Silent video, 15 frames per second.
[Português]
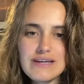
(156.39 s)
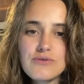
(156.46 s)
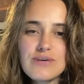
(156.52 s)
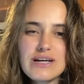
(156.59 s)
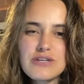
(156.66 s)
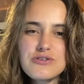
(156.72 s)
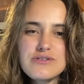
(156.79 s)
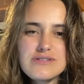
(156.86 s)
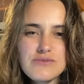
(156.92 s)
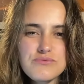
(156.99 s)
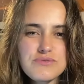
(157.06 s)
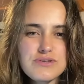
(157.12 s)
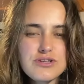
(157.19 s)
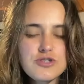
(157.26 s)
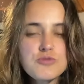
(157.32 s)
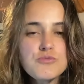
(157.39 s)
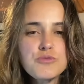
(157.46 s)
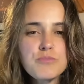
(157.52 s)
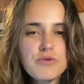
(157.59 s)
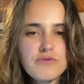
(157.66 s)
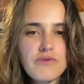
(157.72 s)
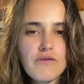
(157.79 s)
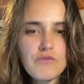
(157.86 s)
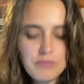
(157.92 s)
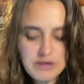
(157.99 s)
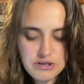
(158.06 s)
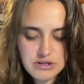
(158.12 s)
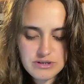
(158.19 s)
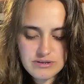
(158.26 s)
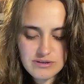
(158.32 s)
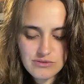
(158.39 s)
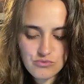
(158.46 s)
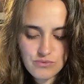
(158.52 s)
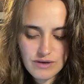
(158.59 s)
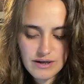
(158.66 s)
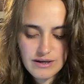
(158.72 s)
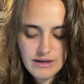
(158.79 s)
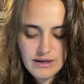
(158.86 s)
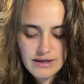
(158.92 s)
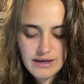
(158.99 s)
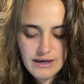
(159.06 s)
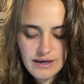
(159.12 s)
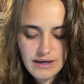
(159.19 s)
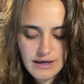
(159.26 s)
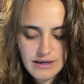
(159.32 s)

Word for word: Eu quero te dizer o seguinte, muito provavelmente essa tua é,